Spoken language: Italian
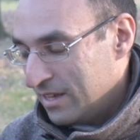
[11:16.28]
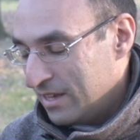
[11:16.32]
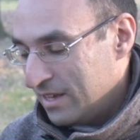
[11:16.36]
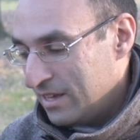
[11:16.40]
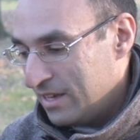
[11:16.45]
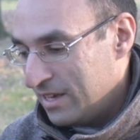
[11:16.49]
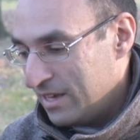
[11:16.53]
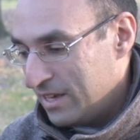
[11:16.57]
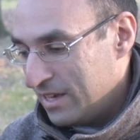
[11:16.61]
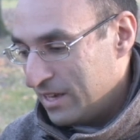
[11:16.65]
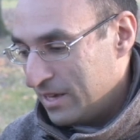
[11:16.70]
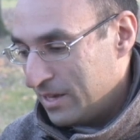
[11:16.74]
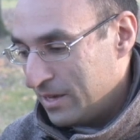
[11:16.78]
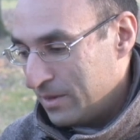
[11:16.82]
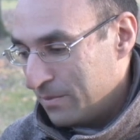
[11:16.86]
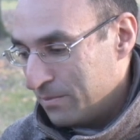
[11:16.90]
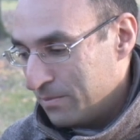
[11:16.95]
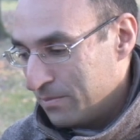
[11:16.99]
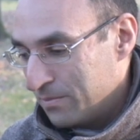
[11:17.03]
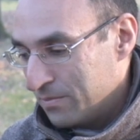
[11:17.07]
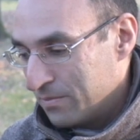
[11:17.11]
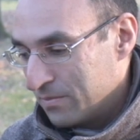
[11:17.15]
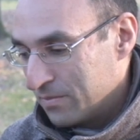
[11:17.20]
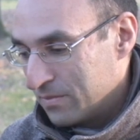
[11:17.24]
E,
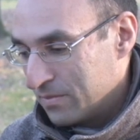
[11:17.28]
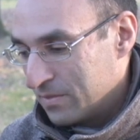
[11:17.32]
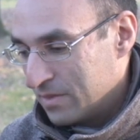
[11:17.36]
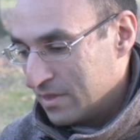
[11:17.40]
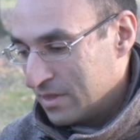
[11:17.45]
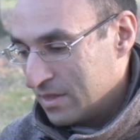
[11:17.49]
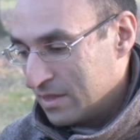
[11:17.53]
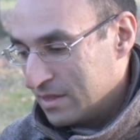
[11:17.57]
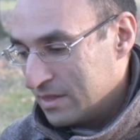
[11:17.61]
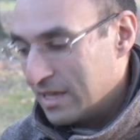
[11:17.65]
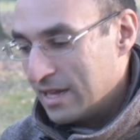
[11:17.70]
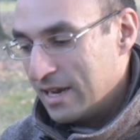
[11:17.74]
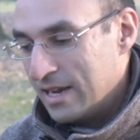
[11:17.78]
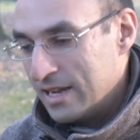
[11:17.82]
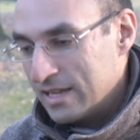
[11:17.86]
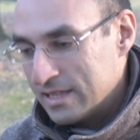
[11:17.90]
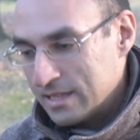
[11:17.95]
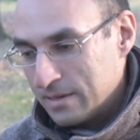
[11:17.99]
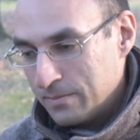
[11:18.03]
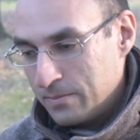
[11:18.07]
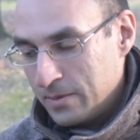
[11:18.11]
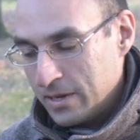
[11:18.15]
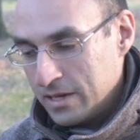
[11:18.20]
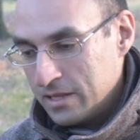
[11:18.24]
ehm,
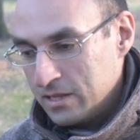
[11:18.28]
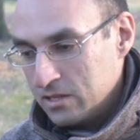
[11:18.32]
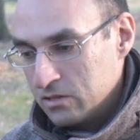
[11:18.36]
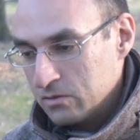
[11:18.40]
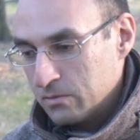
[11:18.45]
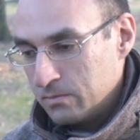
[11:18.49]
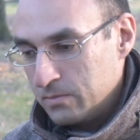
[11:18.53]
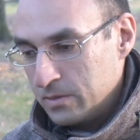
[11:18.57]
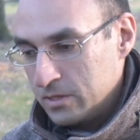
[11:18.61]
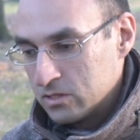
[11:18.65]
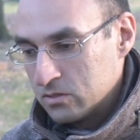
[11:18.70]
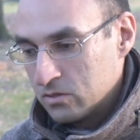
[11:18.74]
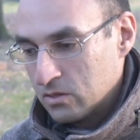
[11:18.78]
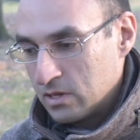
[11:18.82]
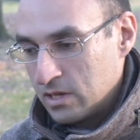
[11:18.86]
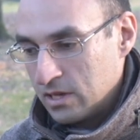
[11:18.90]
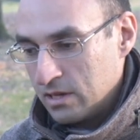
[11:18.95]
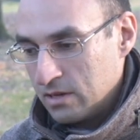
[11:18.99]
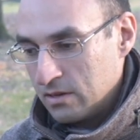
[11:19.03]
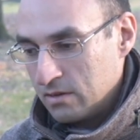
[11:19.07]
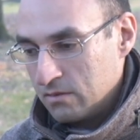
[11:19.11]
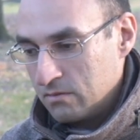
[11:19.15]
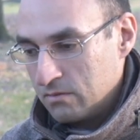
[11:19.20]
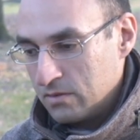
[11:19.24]
dall'altra parte io penso
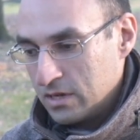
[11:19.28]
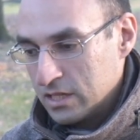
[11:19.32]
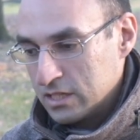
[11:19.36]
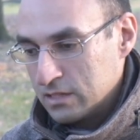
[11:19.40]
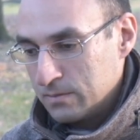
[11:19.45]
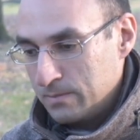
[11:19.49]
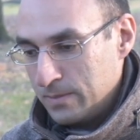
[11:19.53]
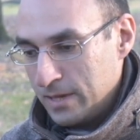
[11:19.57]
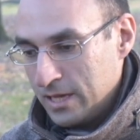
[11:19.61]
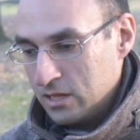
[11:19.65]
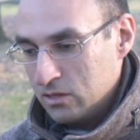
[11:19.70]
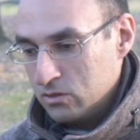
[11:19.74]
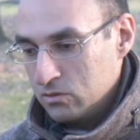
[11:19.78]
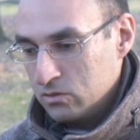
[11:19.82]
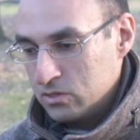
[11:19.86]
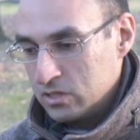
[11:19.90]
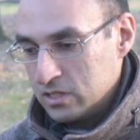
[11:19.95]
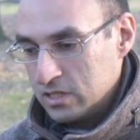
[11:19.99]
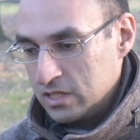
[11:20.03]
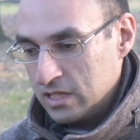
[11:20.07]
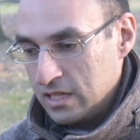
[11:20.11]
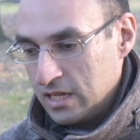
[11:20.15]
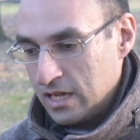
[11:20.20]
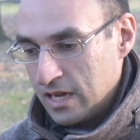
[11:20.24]
che un aspetto
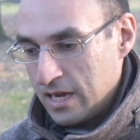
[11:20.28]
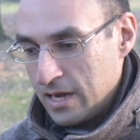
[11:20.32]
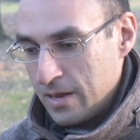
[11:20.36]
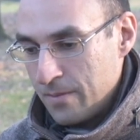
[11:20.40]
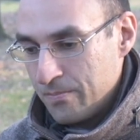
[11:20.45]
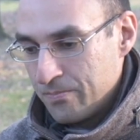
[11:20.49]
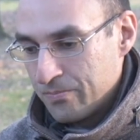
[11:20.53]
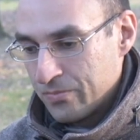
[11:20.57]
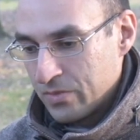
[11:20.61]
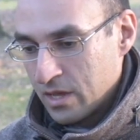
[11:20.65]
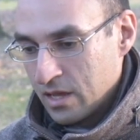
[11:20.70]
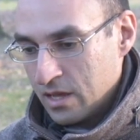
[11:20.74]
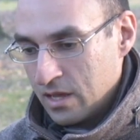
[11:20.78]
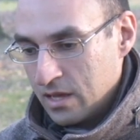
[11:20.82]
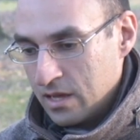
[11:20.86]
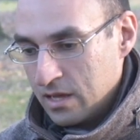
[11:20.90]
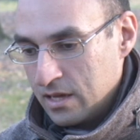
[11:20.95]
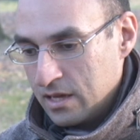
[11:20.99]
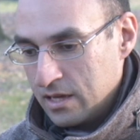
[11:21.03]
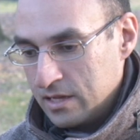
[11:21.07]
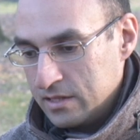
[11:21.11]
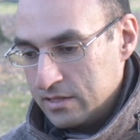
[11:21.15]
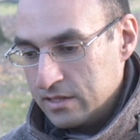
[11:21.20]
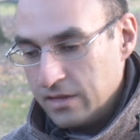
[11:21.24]
sia
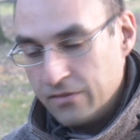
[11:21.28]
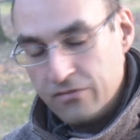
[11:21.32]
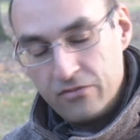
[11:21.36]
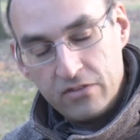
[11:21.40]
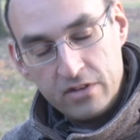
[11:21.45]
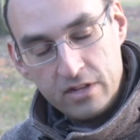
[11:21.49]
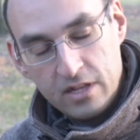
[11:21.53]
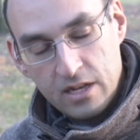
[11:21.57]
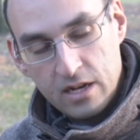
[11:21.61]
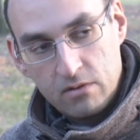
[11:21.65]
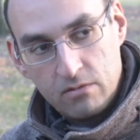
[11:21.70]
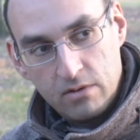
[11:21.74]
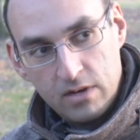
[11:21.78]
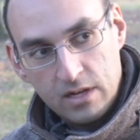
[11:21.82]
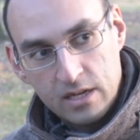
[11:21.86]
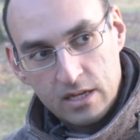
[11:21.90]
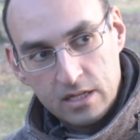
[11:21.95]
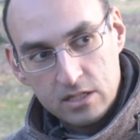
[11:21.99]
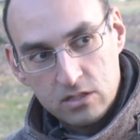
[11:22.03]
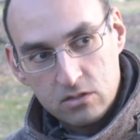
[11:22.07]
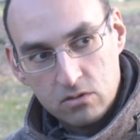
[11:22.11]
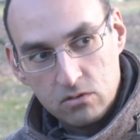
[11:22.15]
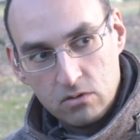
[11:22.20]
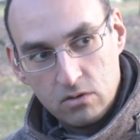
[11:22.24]
eh, definire quelle
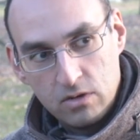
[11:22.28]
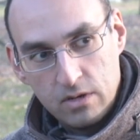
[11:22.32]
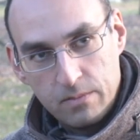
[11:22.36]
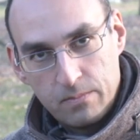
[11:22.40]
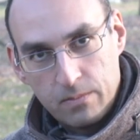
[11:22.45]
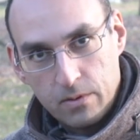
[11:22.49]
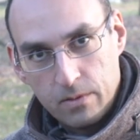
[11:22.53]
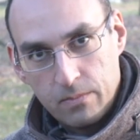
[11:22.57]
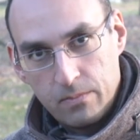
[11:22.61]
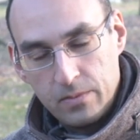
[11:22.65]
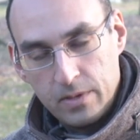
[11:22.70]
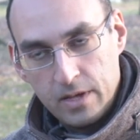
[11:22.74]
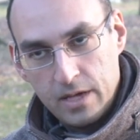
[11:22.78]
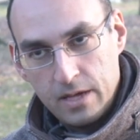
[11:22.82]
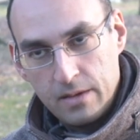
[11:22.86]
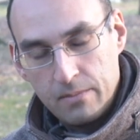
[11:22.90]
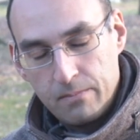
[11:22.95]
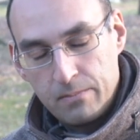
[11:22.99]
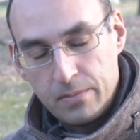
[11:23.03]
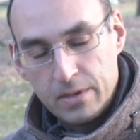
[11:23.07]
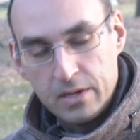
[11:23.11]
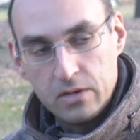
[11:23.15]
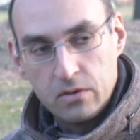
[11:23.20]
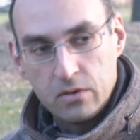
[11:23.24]
che sono le proprie
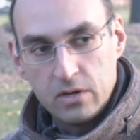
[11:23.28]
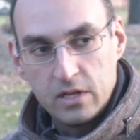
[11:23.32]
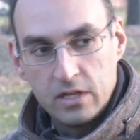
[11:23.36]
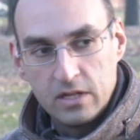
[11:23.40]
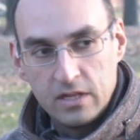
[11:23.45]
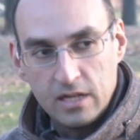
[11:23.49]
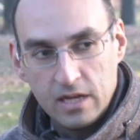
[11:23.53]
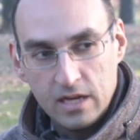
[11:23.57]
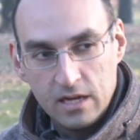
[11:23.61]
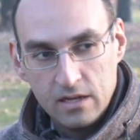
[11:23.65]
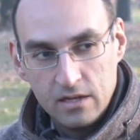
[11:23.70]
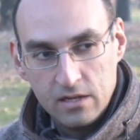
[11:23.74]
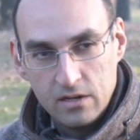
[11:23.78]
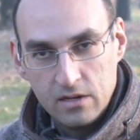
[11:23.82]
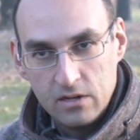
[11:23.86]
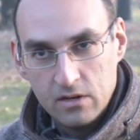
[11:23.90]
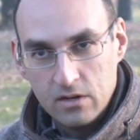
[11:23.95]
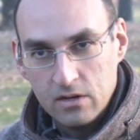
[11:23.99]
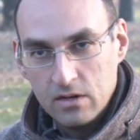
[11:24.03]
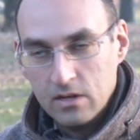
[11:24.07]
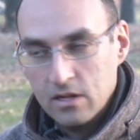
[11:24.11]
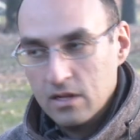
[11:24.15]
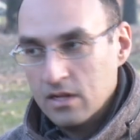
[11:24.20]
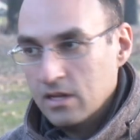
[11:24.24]
priorità.
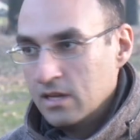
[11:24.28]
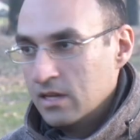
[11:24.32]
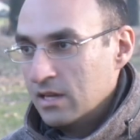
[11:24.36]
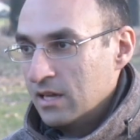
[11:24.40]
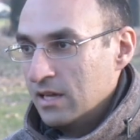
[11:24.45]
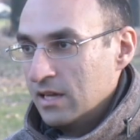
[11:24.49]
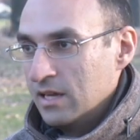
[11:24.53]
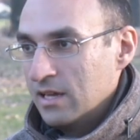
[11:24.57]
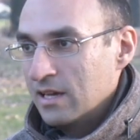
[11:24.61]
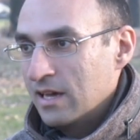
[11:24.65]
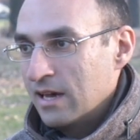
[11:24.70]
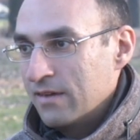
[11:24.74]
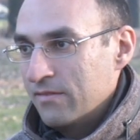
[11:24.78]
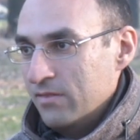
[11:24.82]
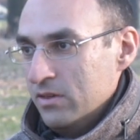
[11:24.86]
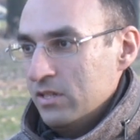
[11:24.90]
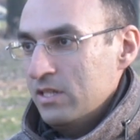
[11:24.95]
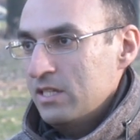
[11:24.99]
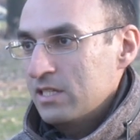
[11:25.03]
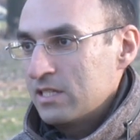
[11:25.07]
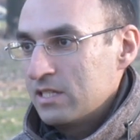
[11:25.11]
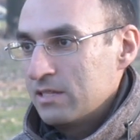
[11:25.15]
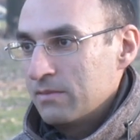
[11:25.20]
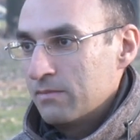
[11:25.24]
No? Eh, a
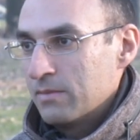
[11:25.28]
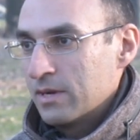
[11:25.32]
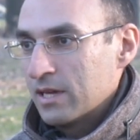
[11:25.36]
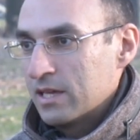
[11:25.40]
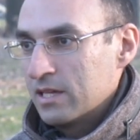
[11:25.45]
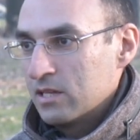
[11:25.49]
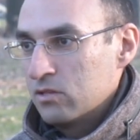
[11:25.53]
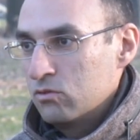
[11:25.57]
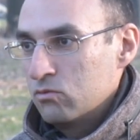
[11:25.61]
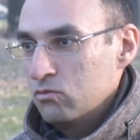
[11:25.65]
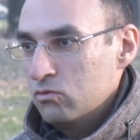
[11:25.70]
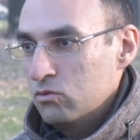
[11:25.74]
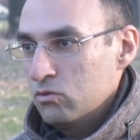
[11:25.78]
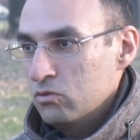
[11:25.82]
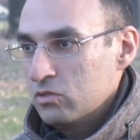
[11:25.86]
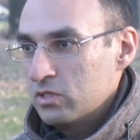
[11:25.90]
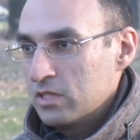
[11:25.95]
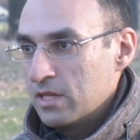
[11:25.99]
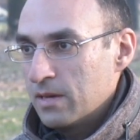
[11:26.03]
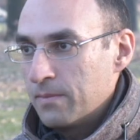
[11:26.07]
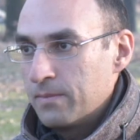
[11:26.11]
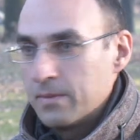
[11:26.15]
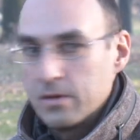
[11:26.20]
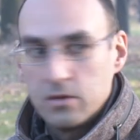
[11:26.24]
volte sembra che tutto
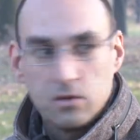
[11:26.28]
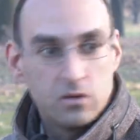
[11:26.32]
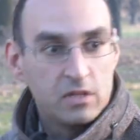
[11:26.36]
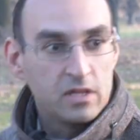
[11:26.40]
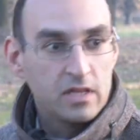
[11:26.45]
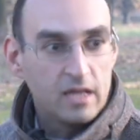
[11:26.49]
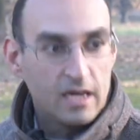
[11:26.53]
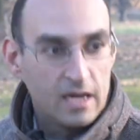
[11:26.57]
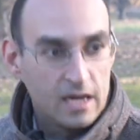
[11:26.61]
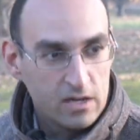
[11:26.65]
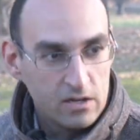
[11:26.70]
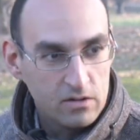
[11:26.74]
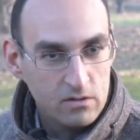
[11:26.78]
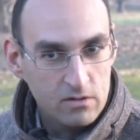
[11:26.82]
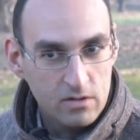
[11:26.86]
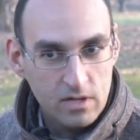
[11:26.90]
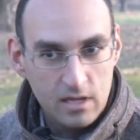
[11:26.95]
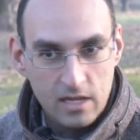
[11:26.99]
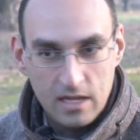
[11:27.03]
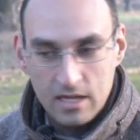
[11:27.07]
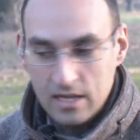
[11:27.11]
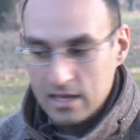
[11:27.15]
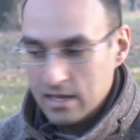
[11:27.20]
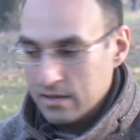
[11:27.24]
sia prioritario,
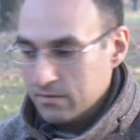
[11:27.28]
il